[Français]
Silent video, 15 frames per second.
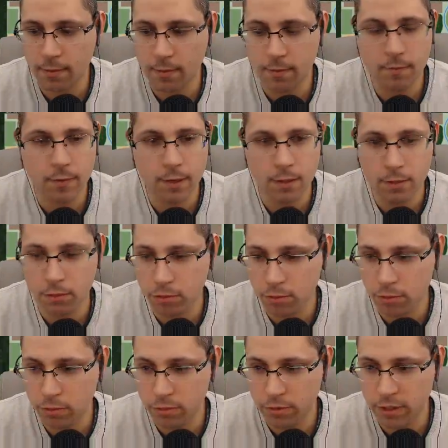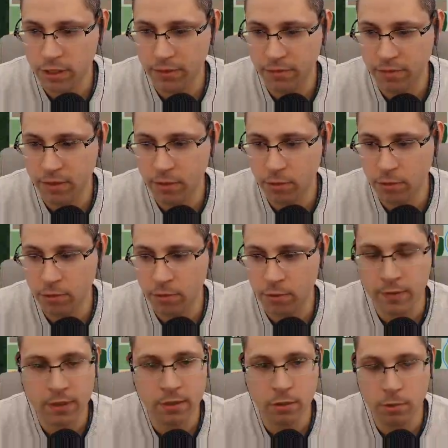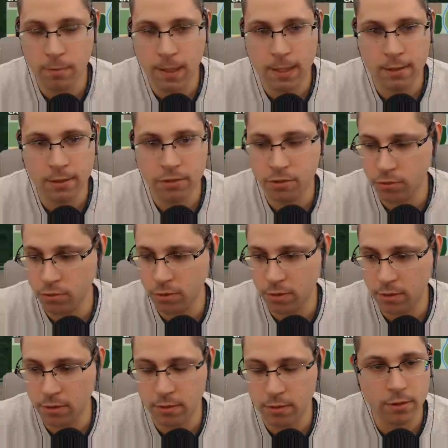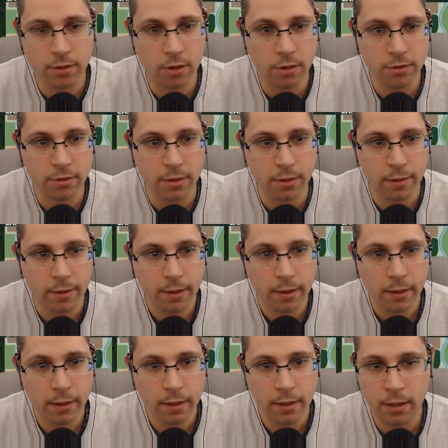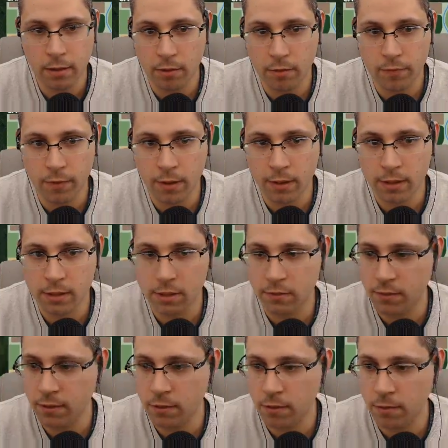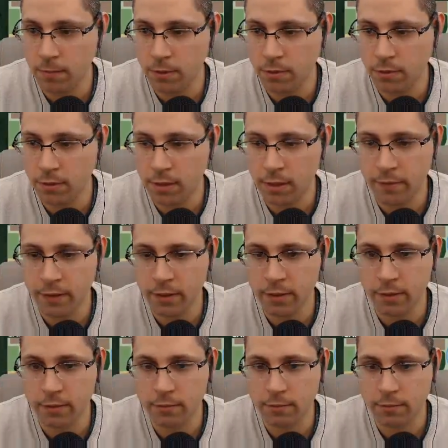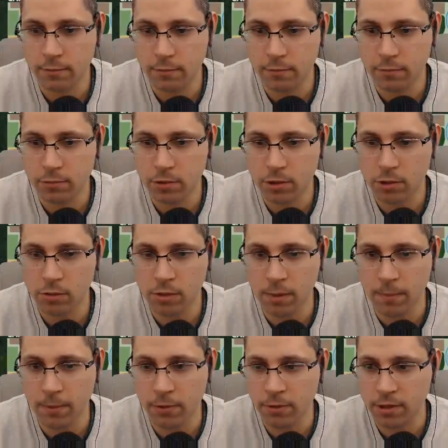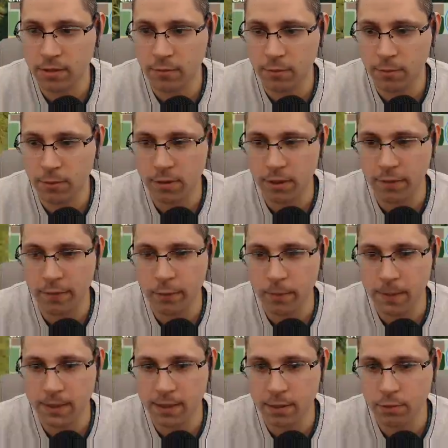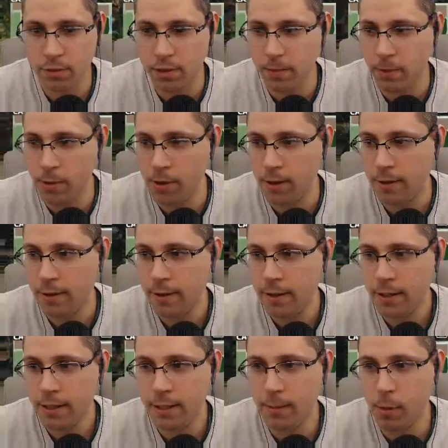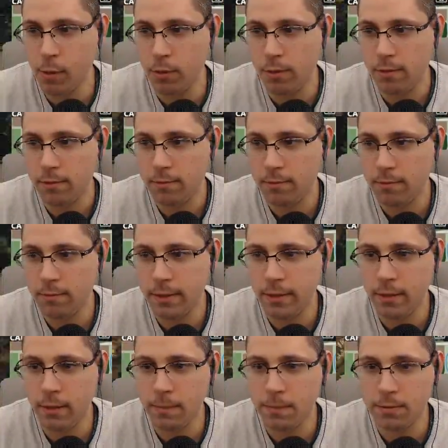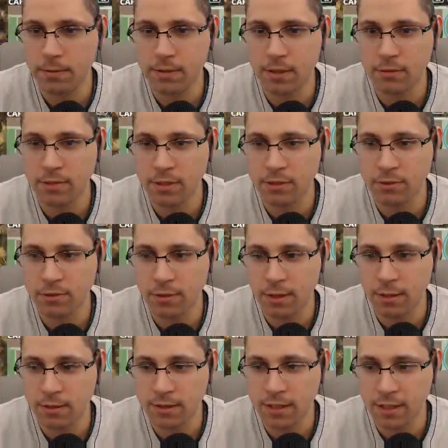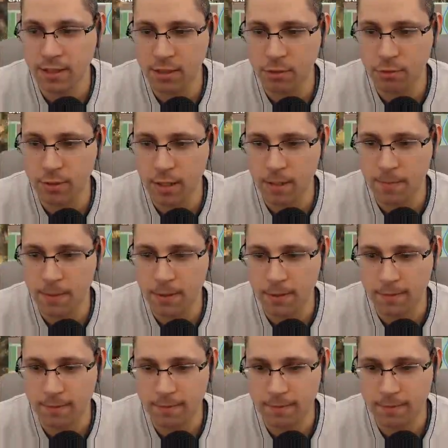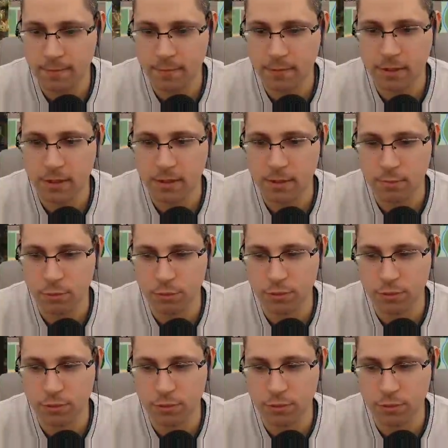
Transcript: Voilà, l'autoload, j'ai 21, 21 balles sur 30. Et on va activer le mode de travail. C'est tout simple, hein, on active le mode de travail, on passe à côté des bols, des bowls, et hop, ça, nous ajoute à, ça les ajoute à la pile. ça c'est plutôt